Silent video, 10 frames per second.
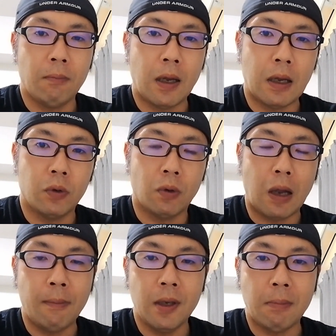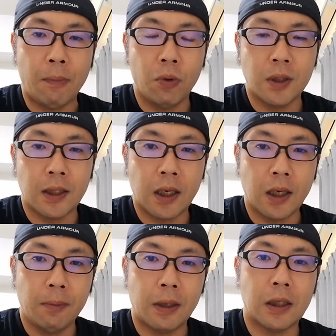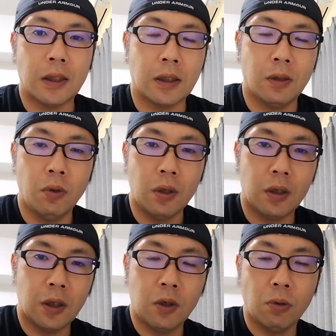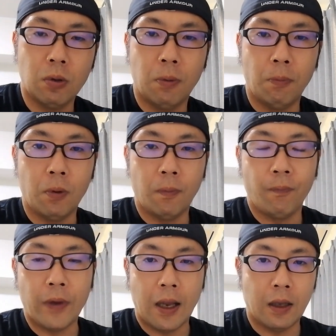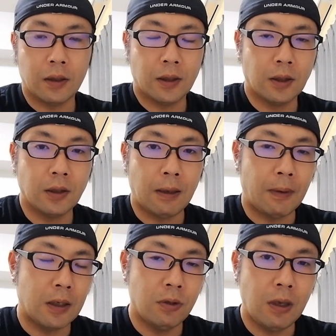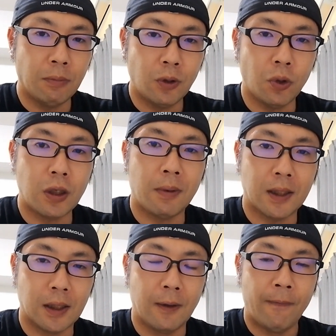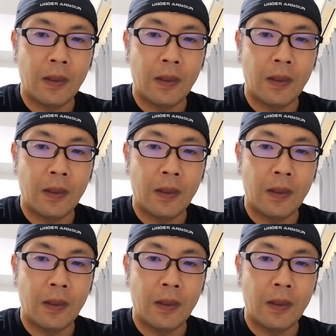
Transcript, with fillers: まあ、あの雨で幻がなければですね、すごい記録をもな作った、まあ、2軍では無双してます。